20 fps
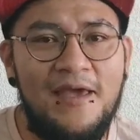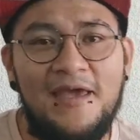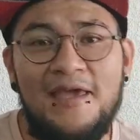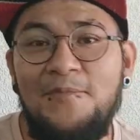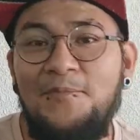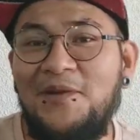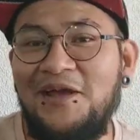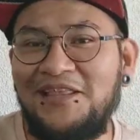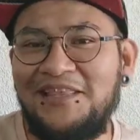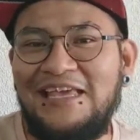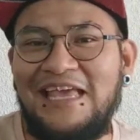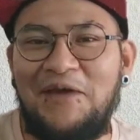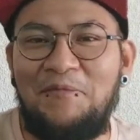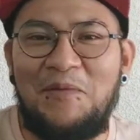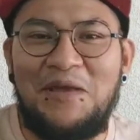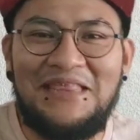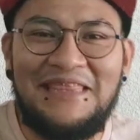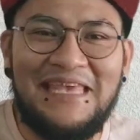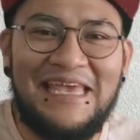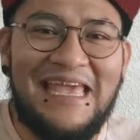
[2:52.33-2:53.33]
y
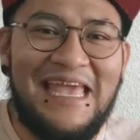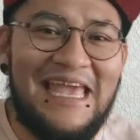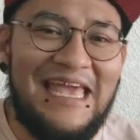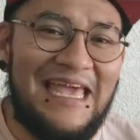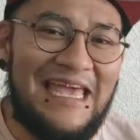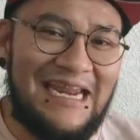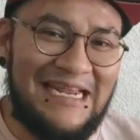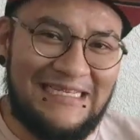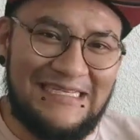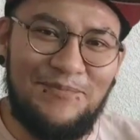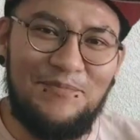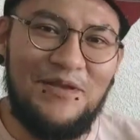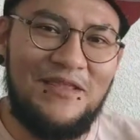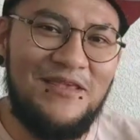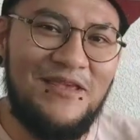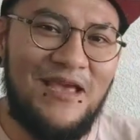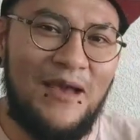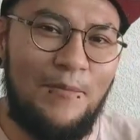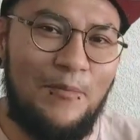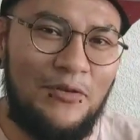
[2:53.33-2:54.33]
prácticamente en esa
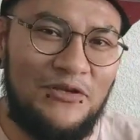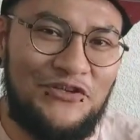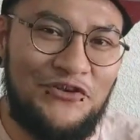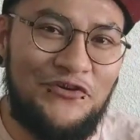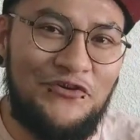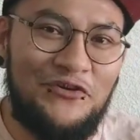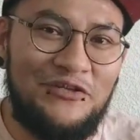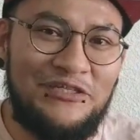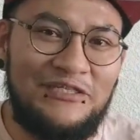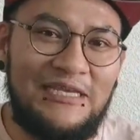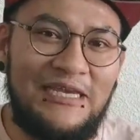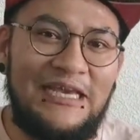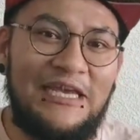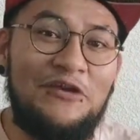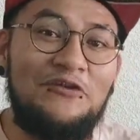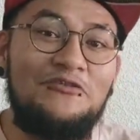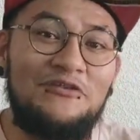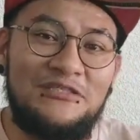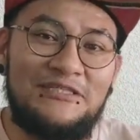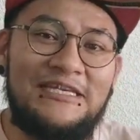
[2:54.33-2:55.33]
plática pues ellos nos,
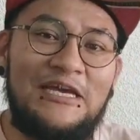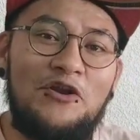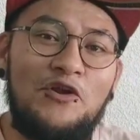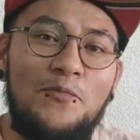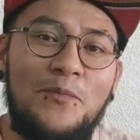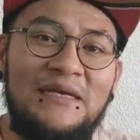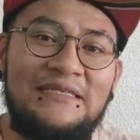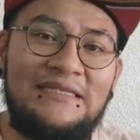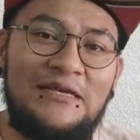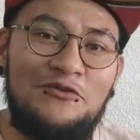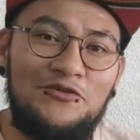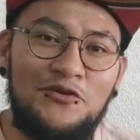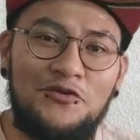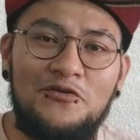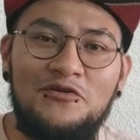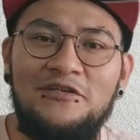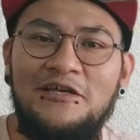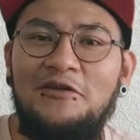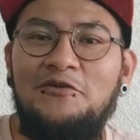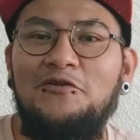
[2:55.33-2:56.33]
ellos nos enseñaron más a
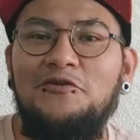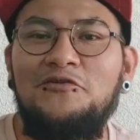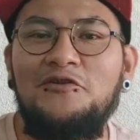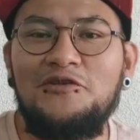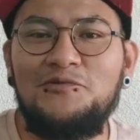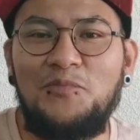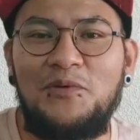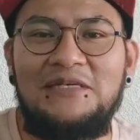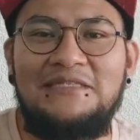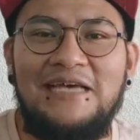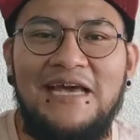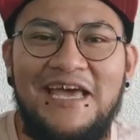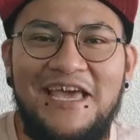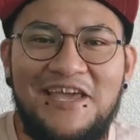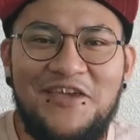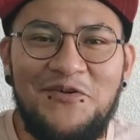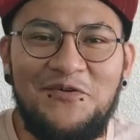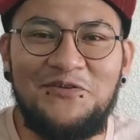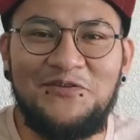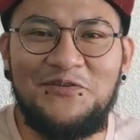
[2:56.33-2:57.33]
nosotros que nosotros pues a
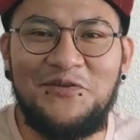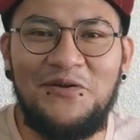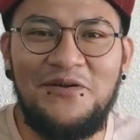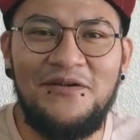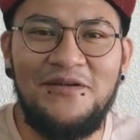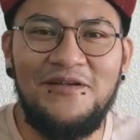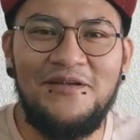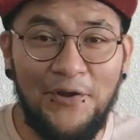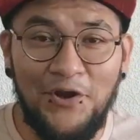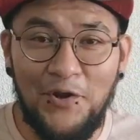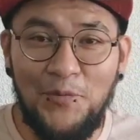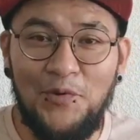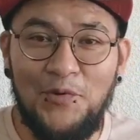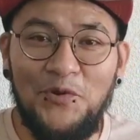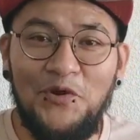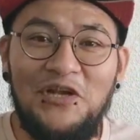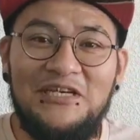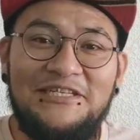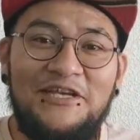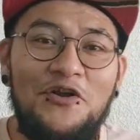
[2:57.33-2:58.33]
ellos, ¿no? Pero pues
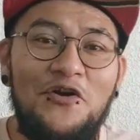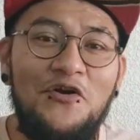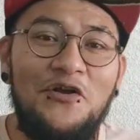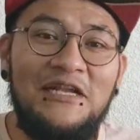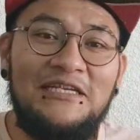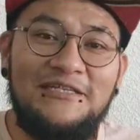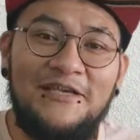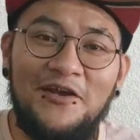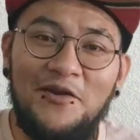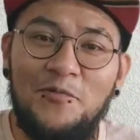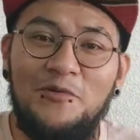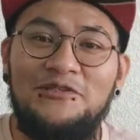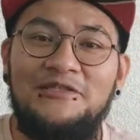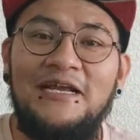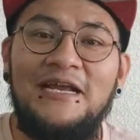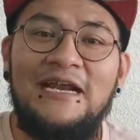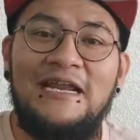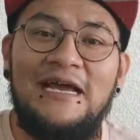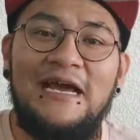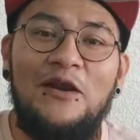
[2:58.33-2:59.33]
bueno, les quiero, les quiero
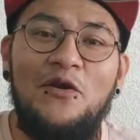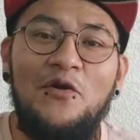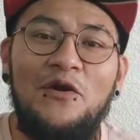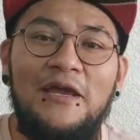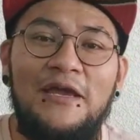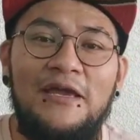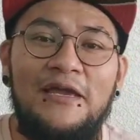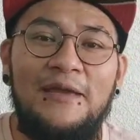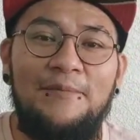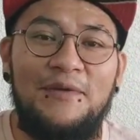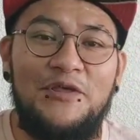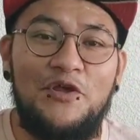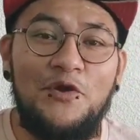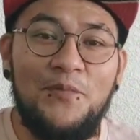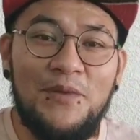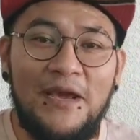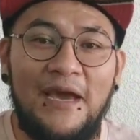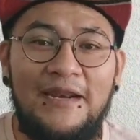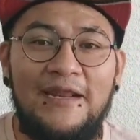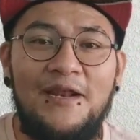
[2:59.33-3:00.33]
mostrar el regalo que, que me dio
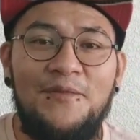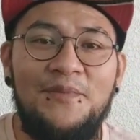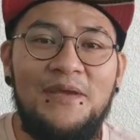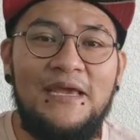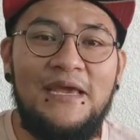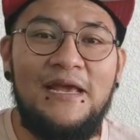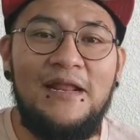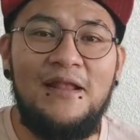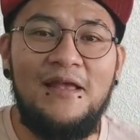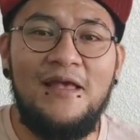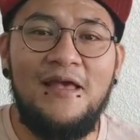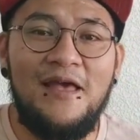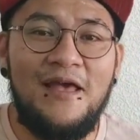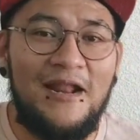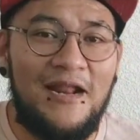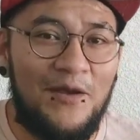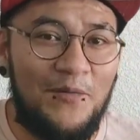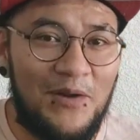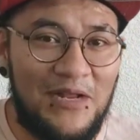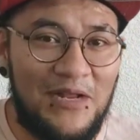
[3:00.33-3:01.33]
mi canal Miguel.
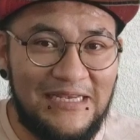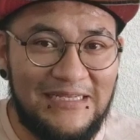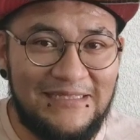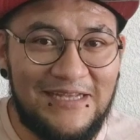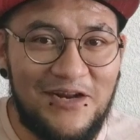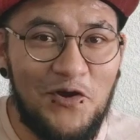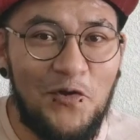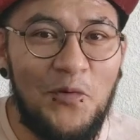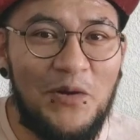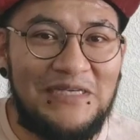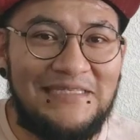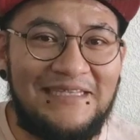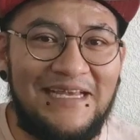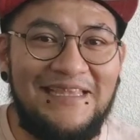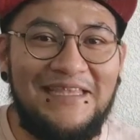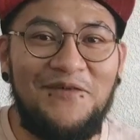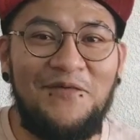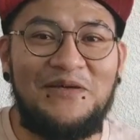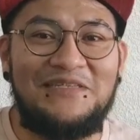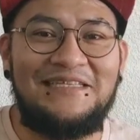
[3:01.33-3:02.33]
La que es algo
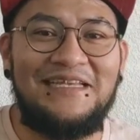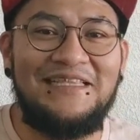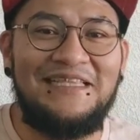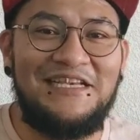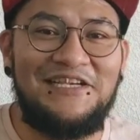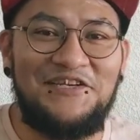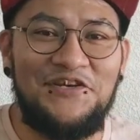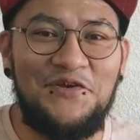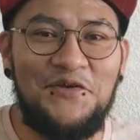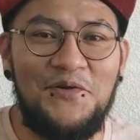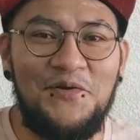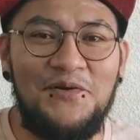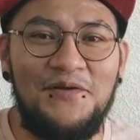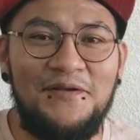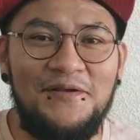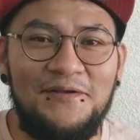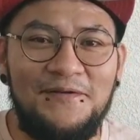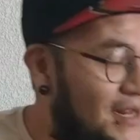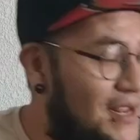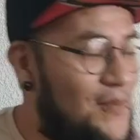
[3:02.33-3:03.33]
bastante, bastante chido.
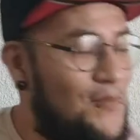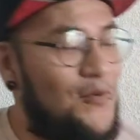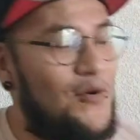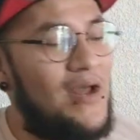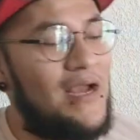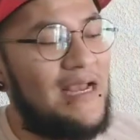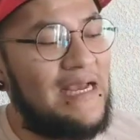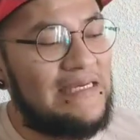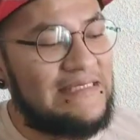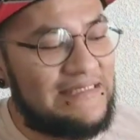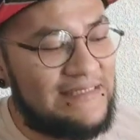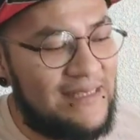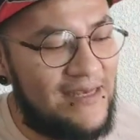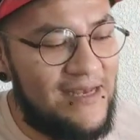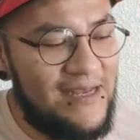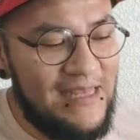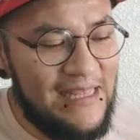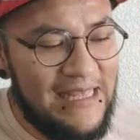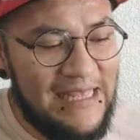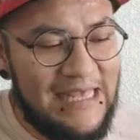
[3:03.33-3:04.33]
Miren, por acá
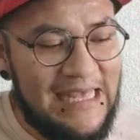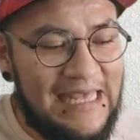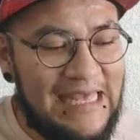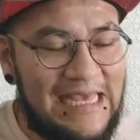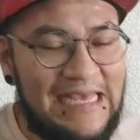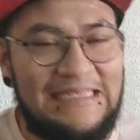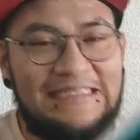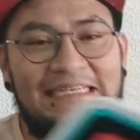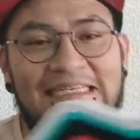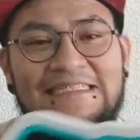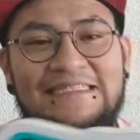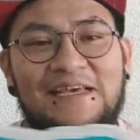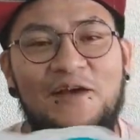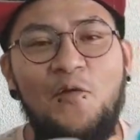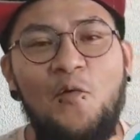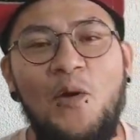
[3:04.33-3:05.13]
está. Es este